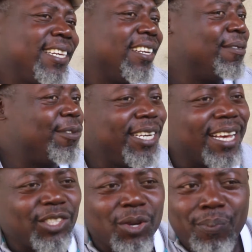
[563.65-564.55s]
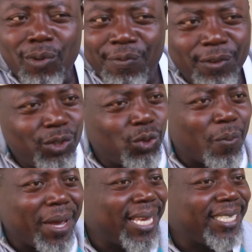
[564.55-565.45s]
qu'il a envoyé dans un profond
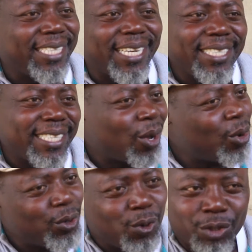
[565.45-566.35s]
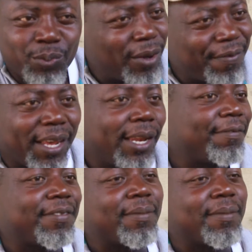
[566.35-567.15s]
sommeil tirer sa côte gauche pour en faire la